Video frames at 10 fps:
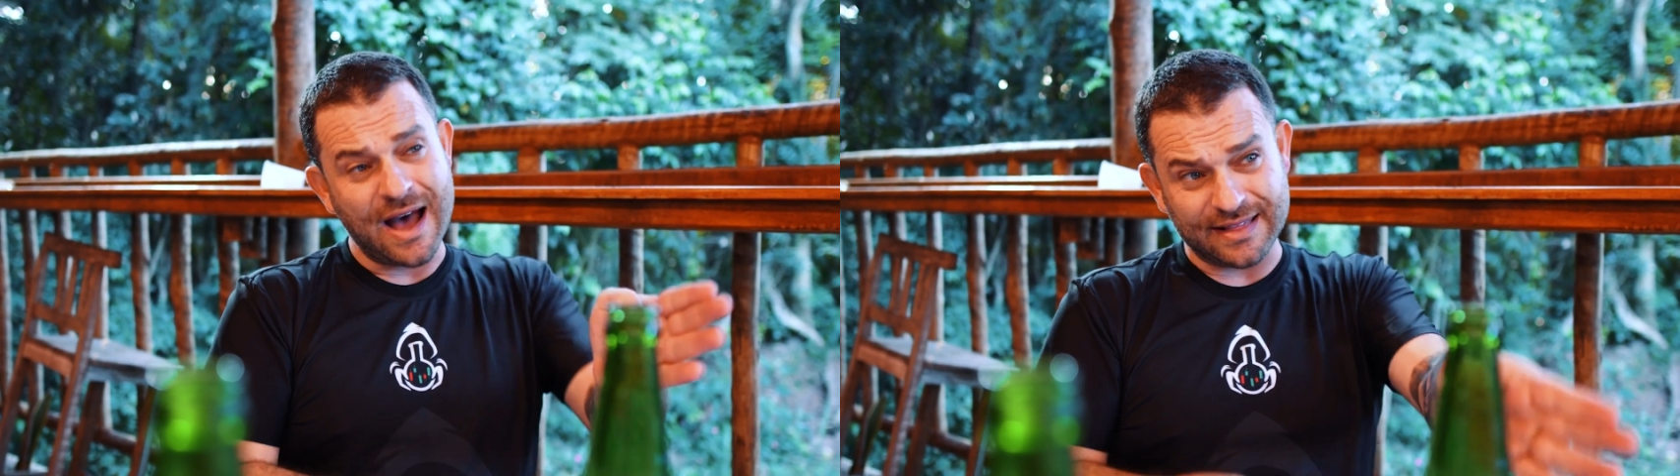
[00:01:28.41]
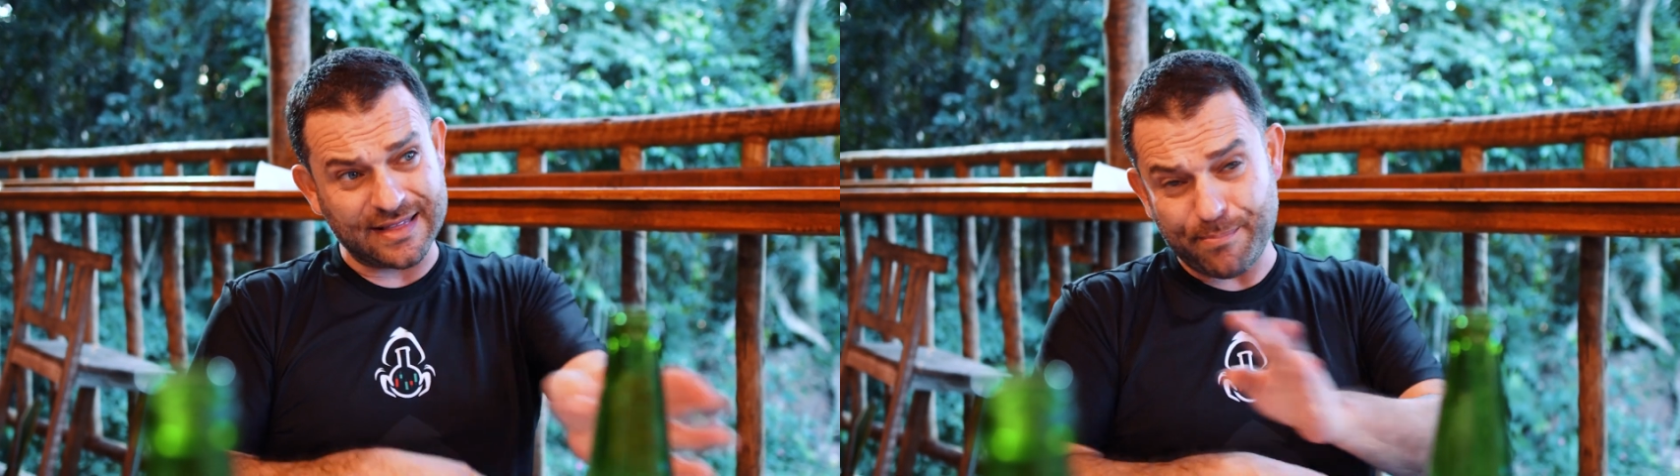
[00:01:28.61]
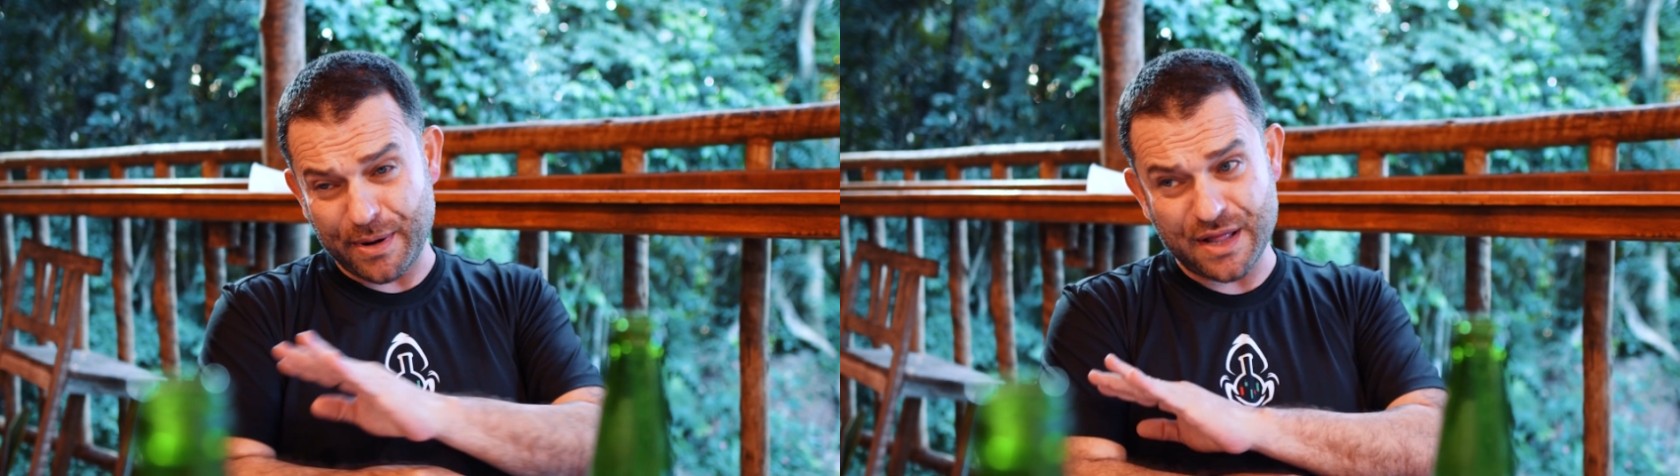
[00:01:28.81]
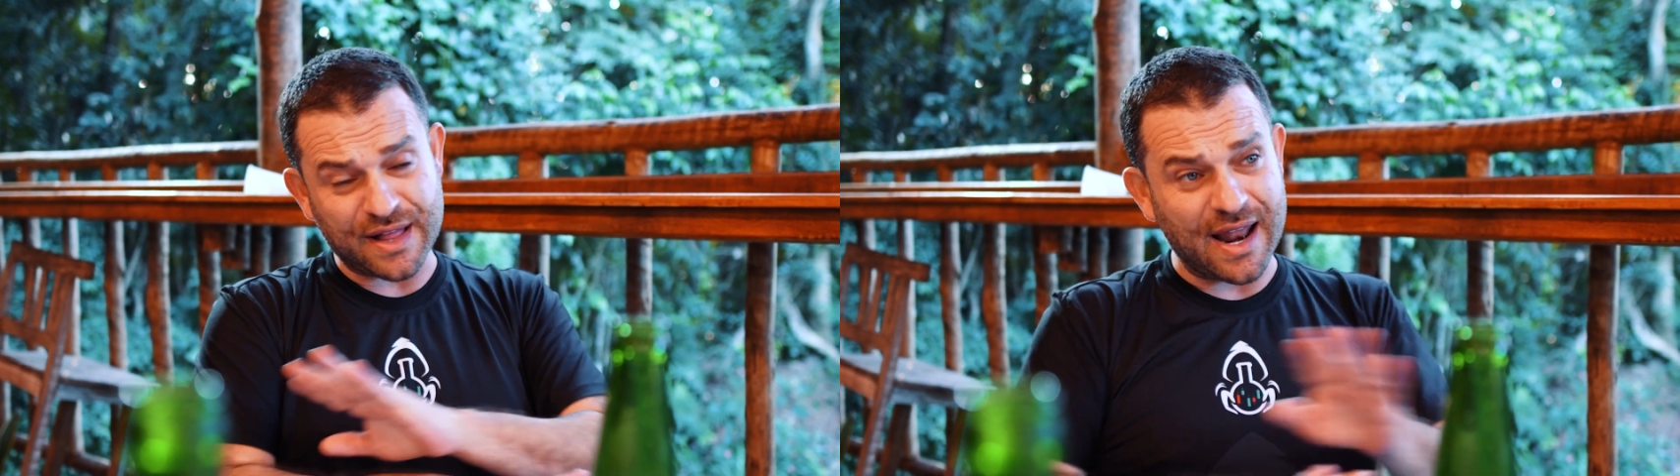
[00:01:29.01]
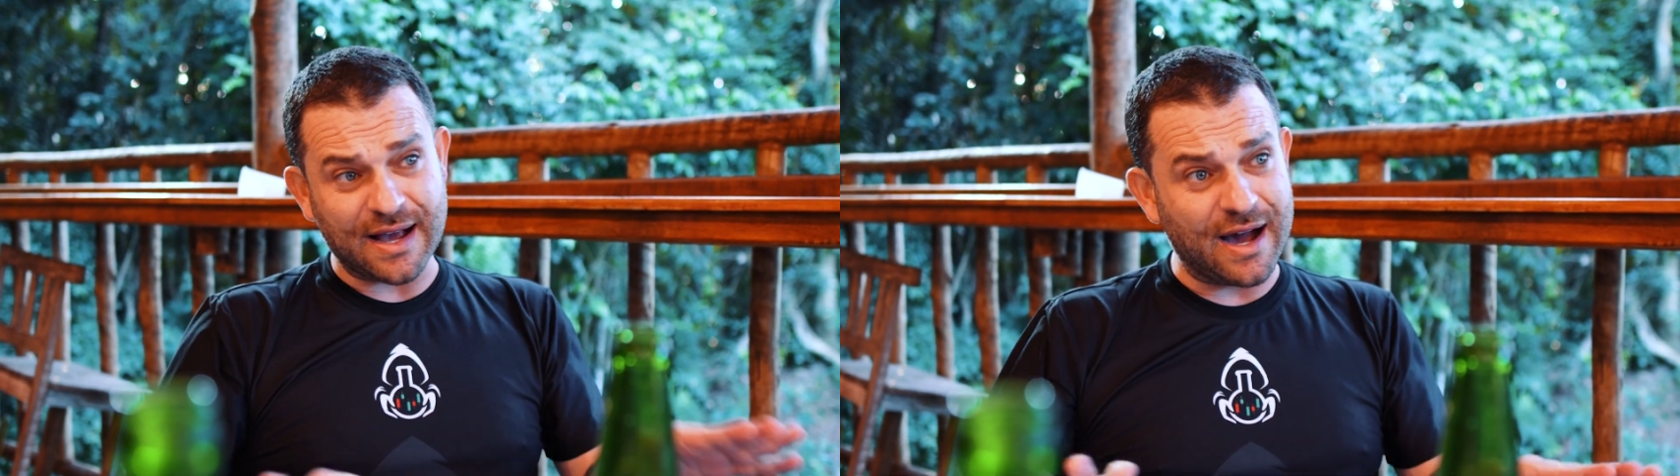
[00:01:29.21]
Até para
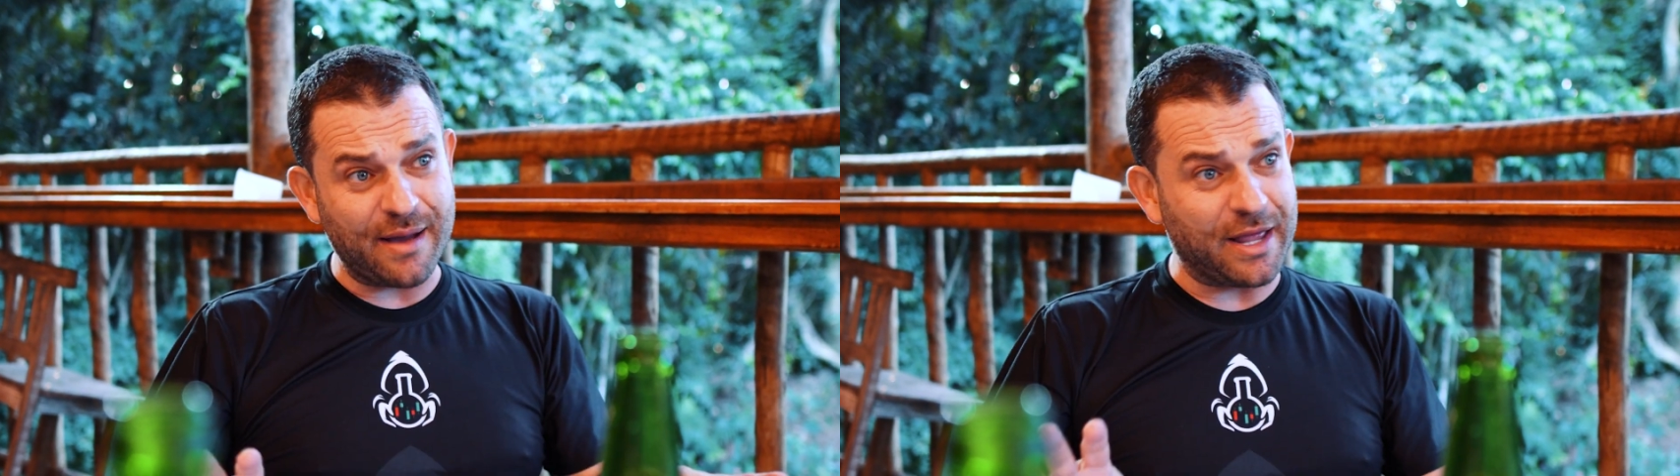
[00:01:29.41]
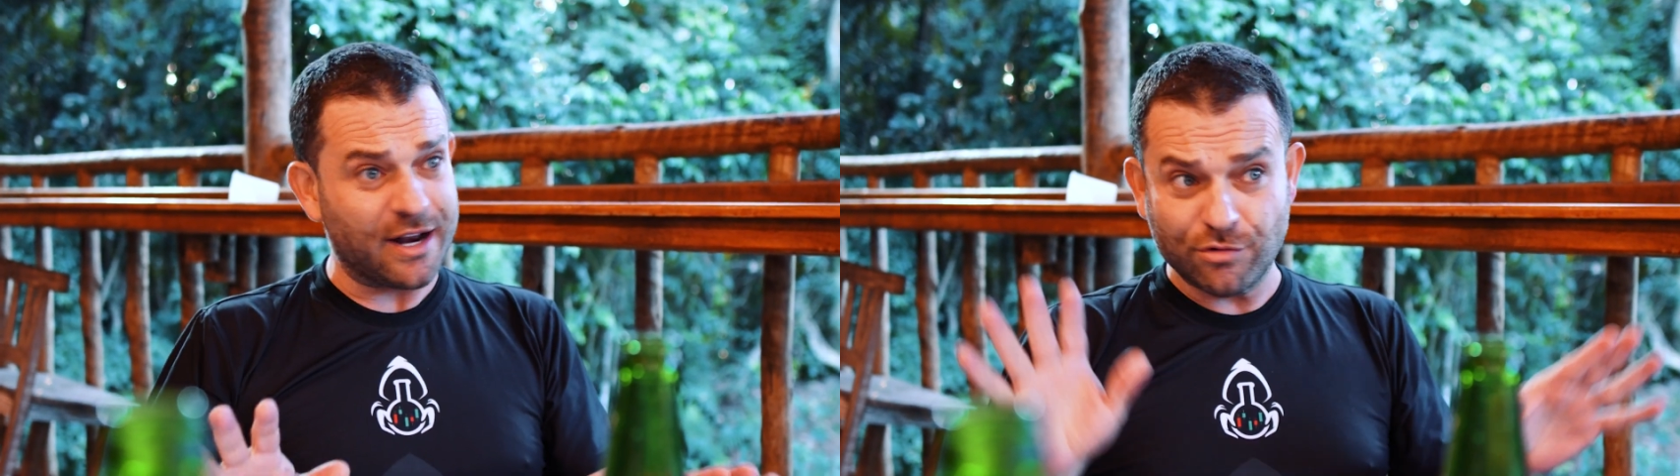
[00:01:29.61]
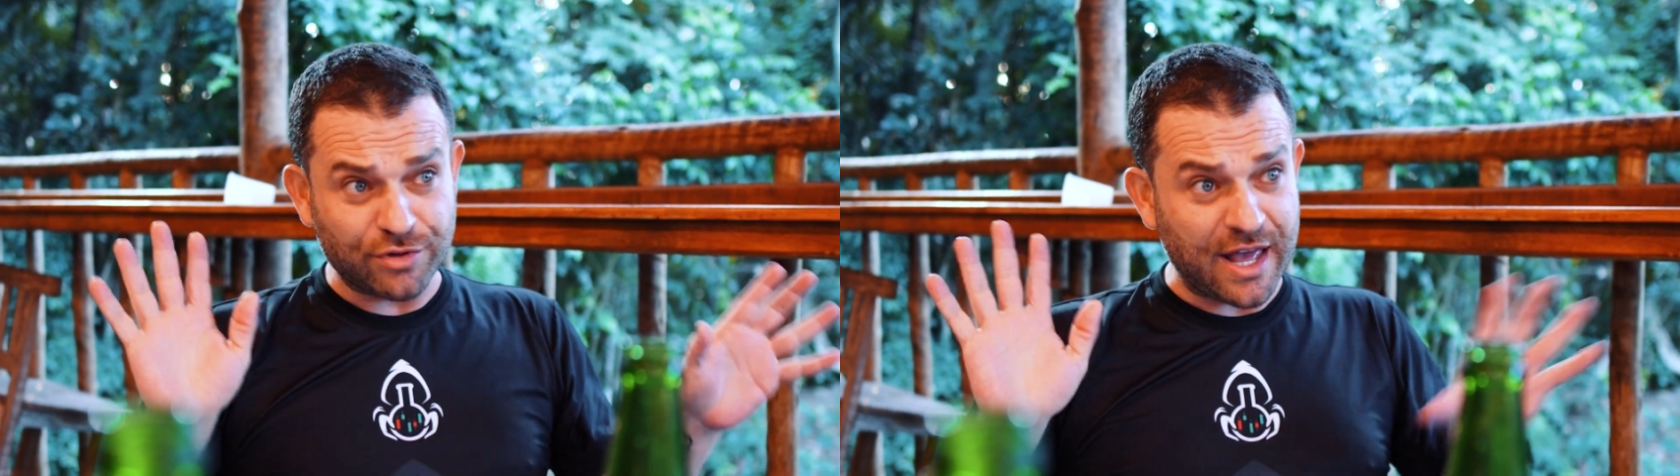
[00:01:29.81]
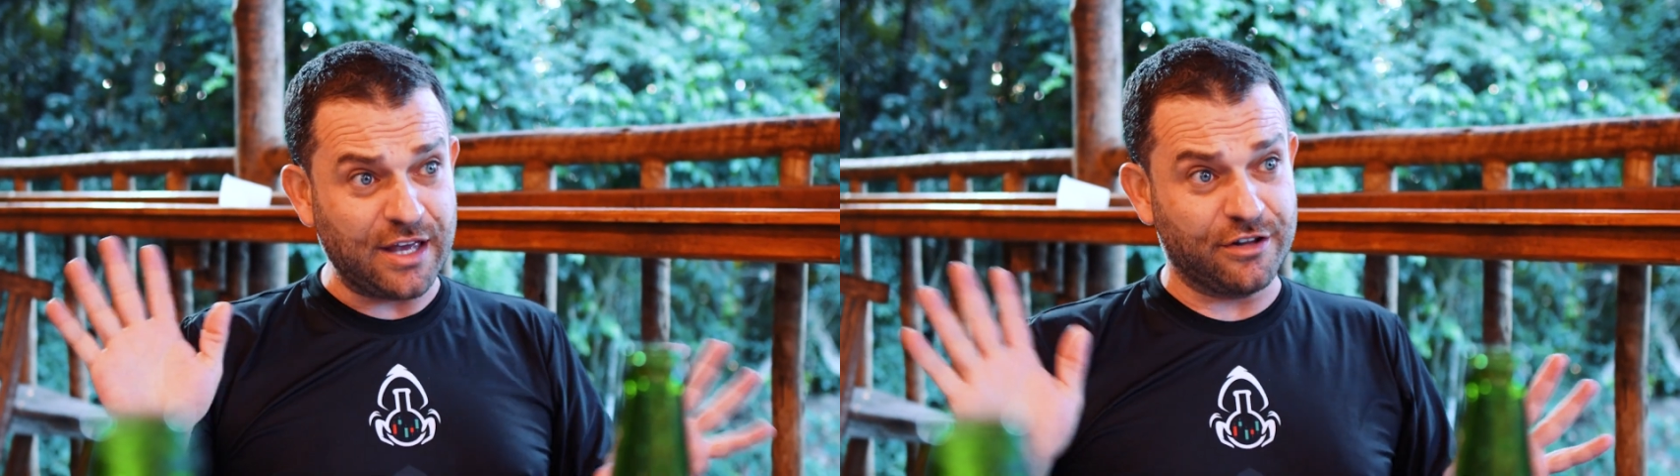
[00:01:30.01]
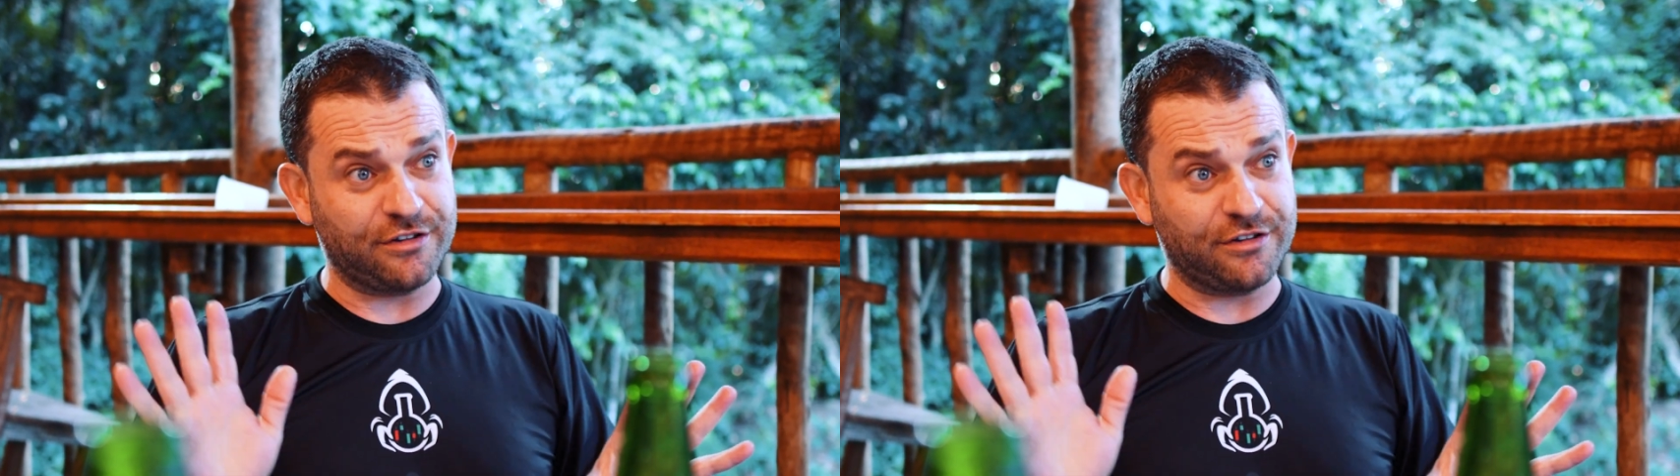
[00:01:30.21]
instalar a câmera, não tem